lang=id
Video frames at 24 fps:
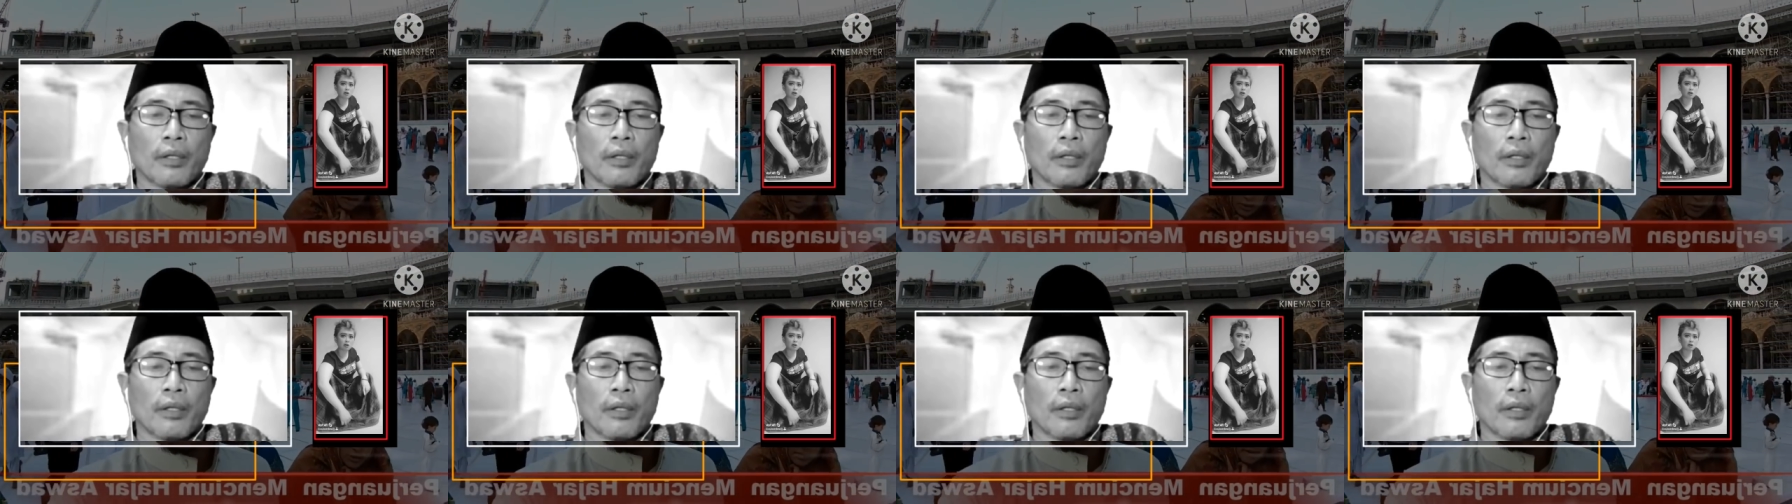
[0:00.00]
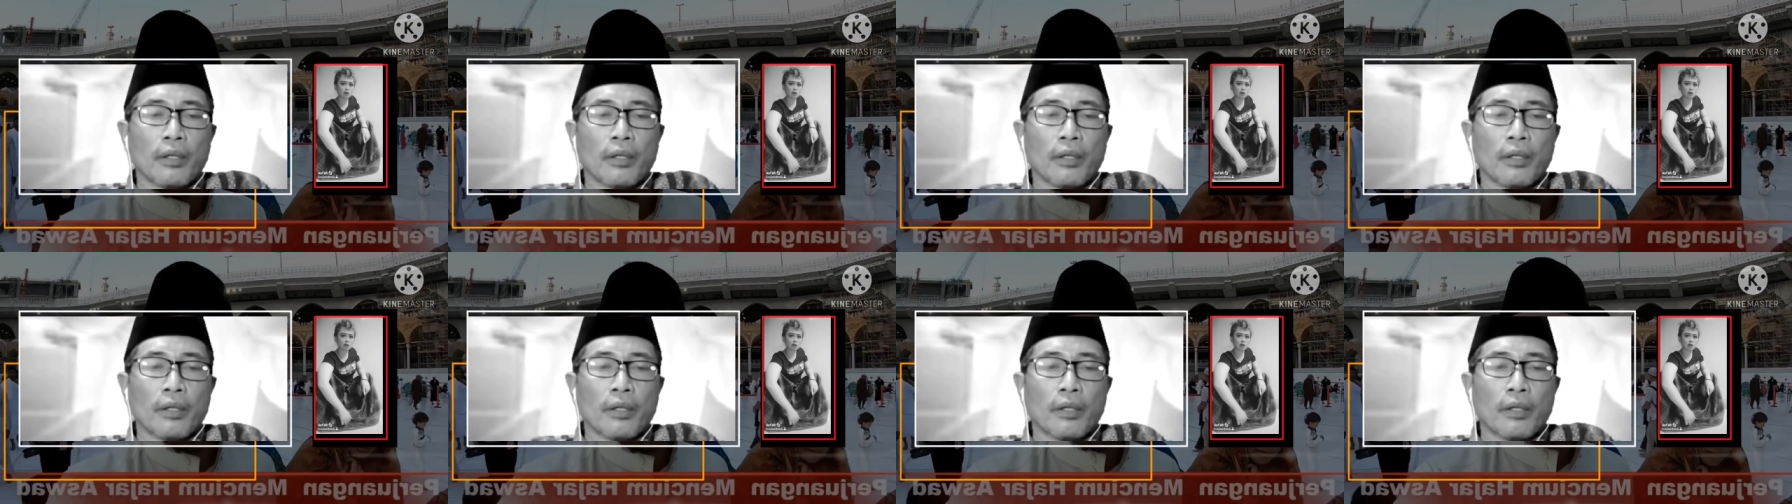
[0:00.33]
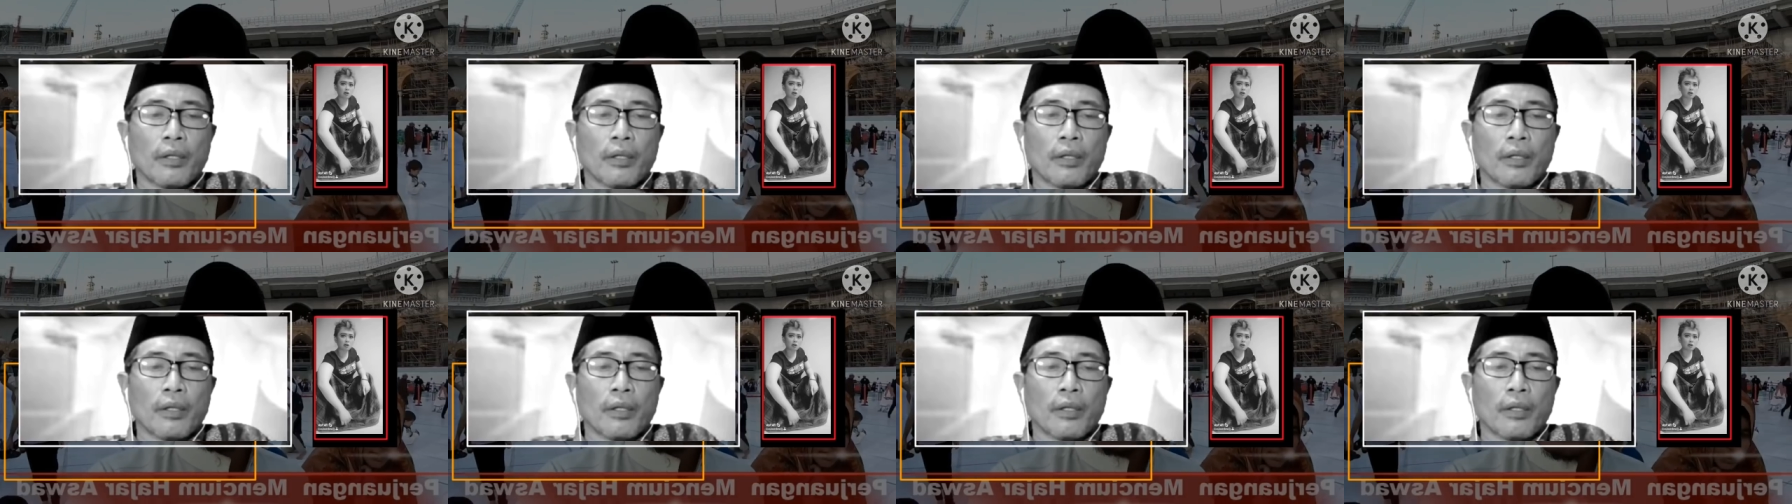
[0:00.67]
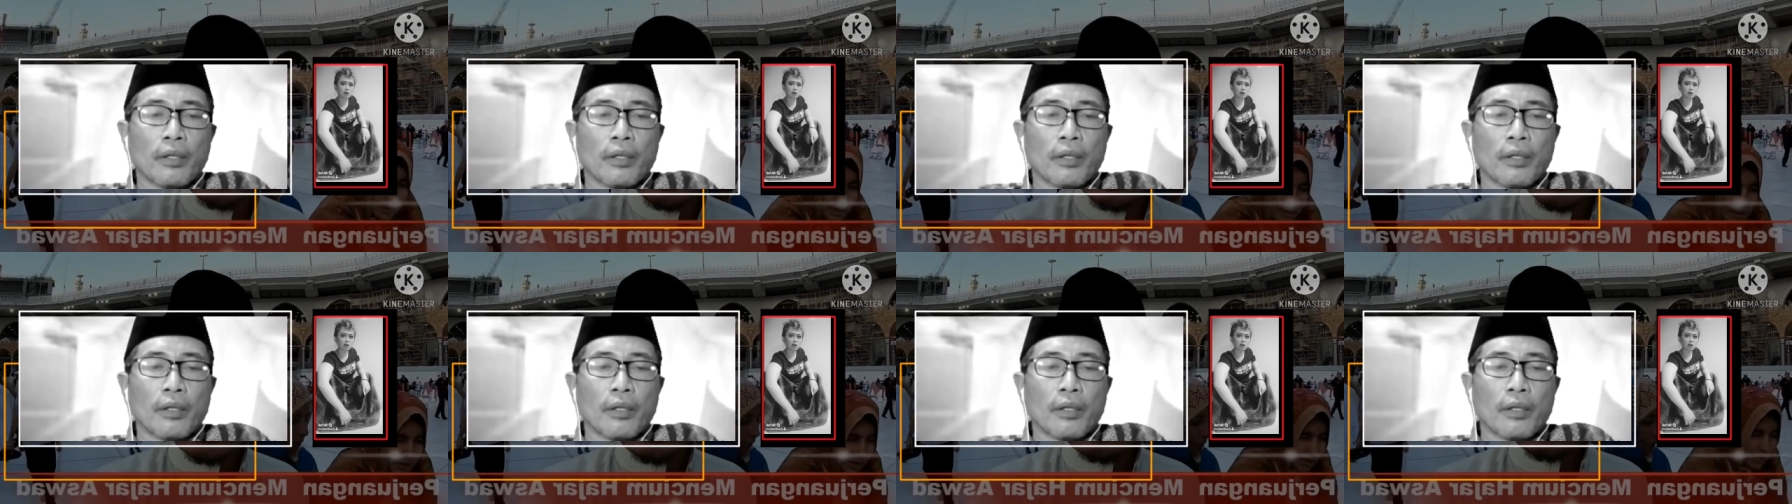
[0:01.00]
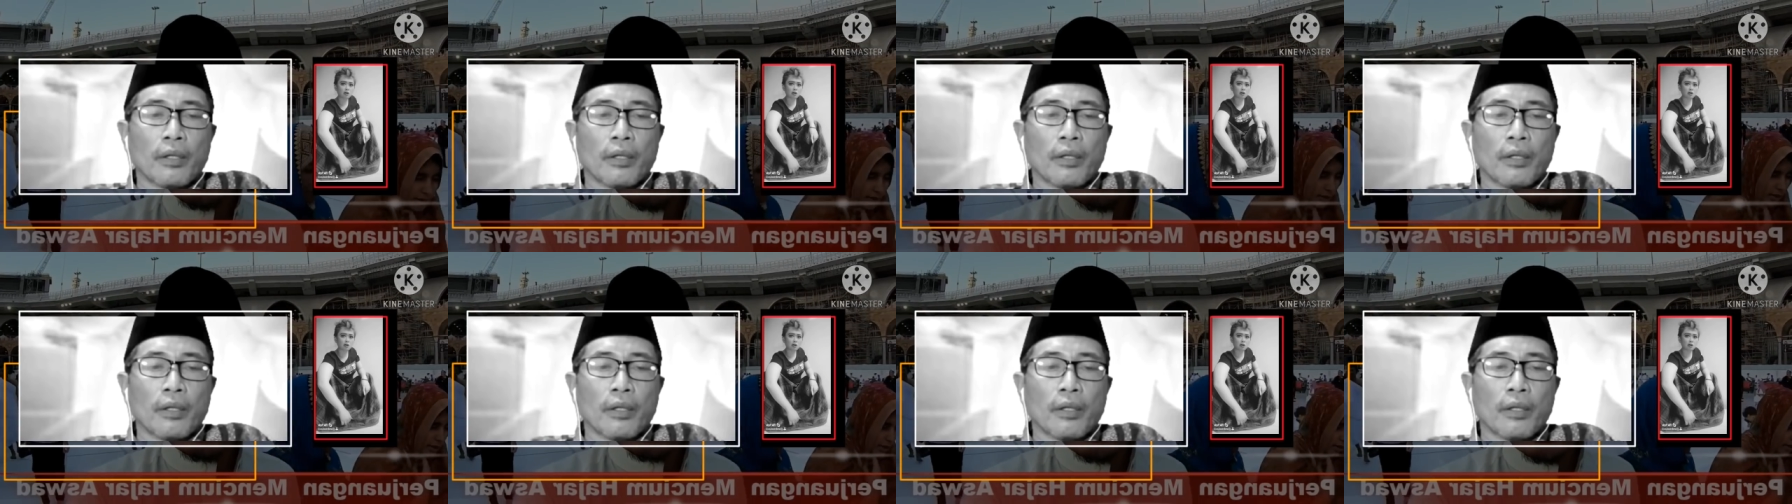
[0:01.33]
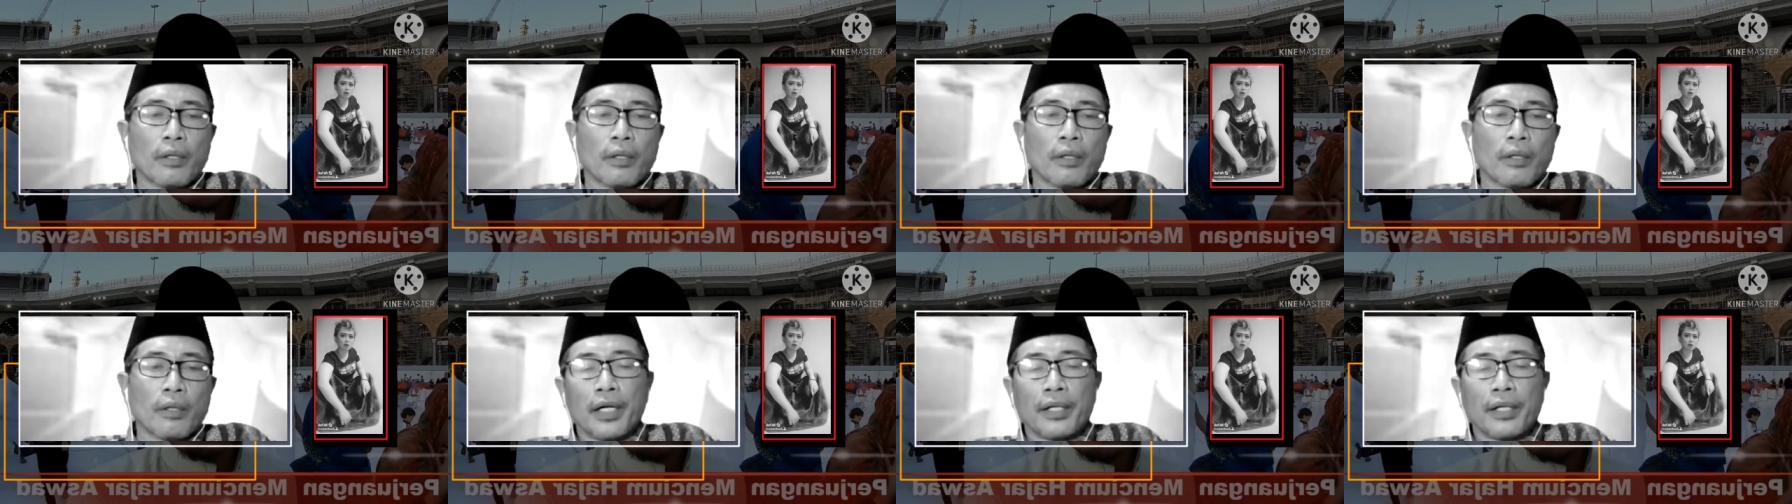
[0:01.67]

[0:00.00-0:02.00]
Beda dengan Dulkifli Abbas.